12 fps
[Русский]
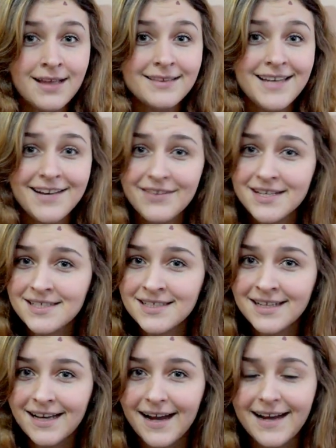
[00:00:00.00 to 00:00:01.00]
Для вас
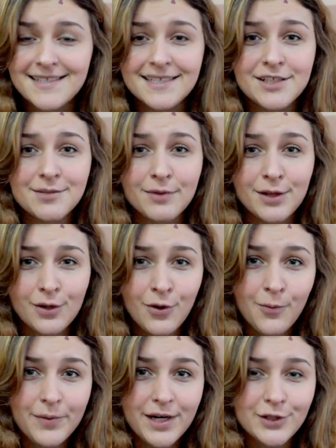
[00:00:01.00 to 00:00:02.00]
Александр
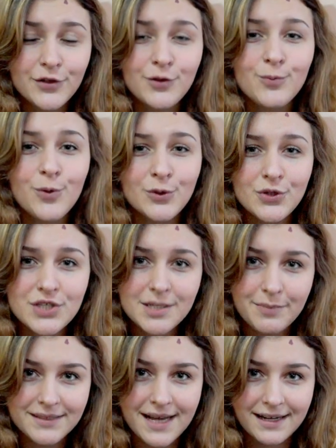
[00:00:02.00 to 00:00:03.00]
Малко приготовил бонусы и
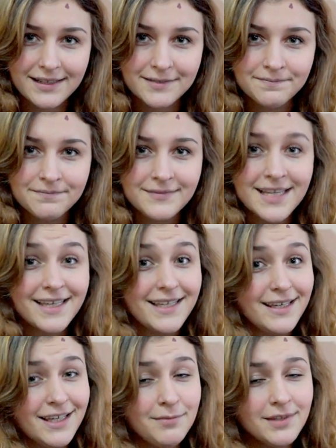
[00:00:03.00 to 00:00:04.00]
подарки.
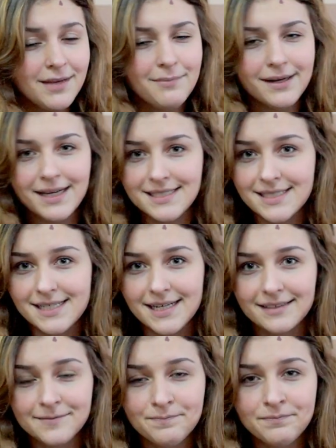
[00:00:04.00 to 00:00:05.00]
Какие именно, пока
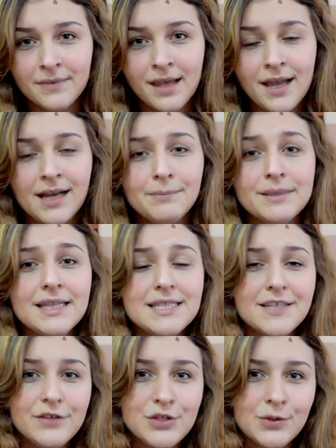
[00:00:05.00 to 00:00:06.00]
секрет. Под
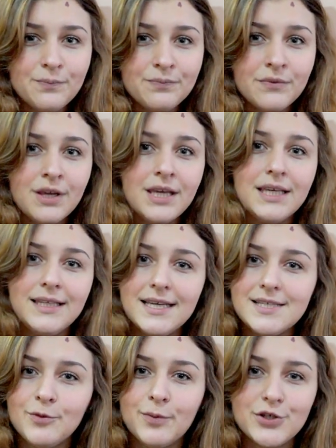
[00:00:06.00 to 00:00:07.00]
этим видео
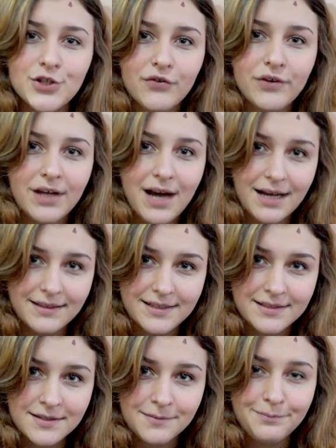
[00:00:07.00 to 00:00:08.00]
есть мой почтовый
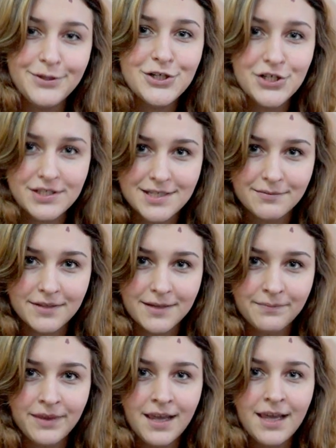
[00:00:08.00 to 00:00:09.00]
адрес. Пишите
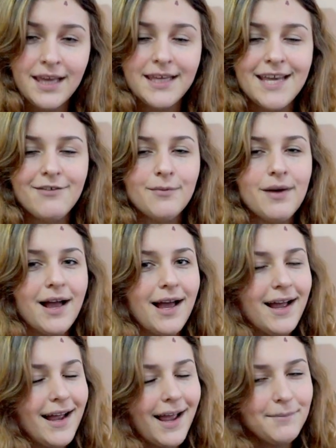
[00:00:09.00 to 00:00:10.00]
мне. Я вам
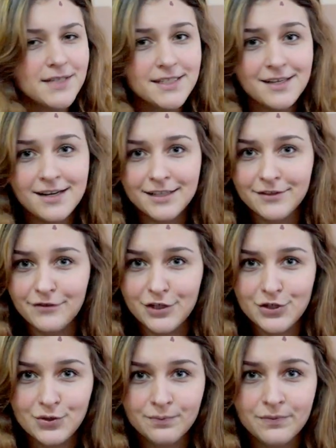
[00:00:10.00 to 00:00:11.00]
обязательно
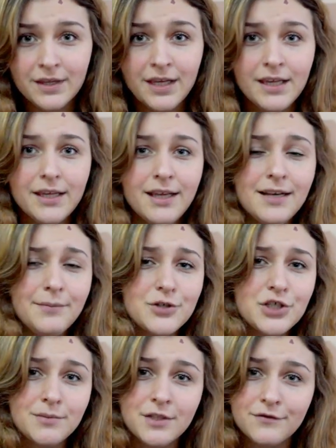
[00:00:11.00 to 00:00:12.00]
отвечу. Или
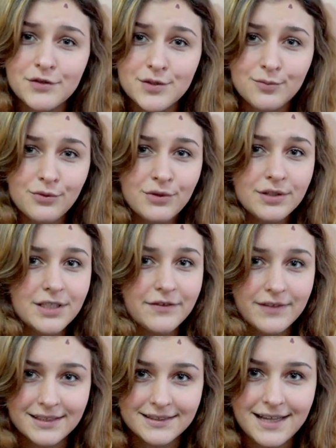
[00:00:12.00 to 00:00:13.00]
пишите мне в Facebook и
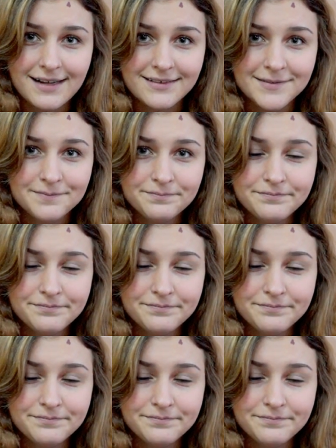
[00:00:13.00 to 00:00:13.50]
ВКонтакт.